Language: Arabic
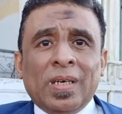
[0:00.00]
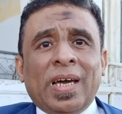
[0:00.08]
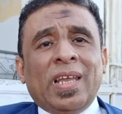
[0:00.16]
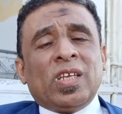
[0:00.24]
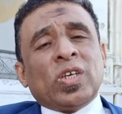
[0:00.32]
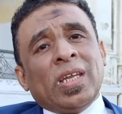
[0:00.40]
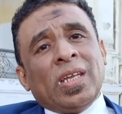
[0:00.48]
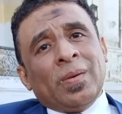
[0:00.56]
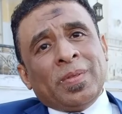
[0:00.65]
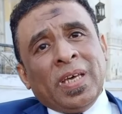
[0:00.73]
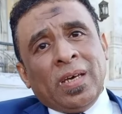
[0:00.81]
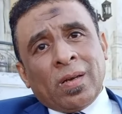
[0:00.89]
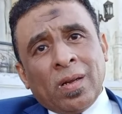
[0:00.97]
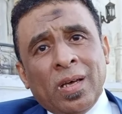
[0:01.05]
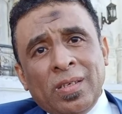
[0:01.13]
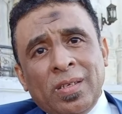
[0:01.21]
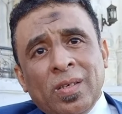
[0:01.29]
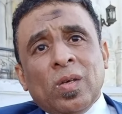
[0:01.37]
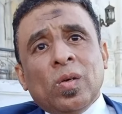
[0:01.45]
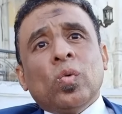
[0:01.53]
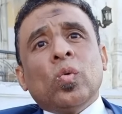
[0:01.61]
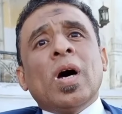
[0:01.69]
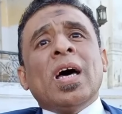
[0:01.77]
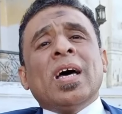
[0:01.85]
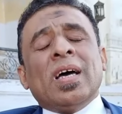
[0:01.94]
علشان ابداء الراي
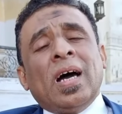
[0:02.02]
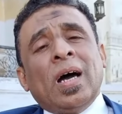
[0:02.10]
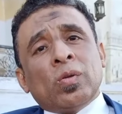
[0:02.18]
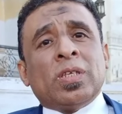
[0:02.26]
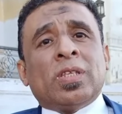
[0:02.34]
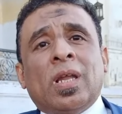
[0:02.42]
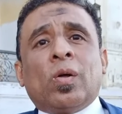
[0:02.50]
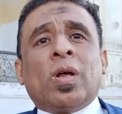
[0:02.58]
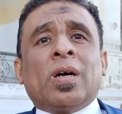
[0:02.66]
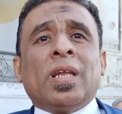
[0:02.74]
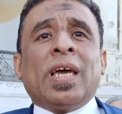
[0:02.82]
وعوده الاوراق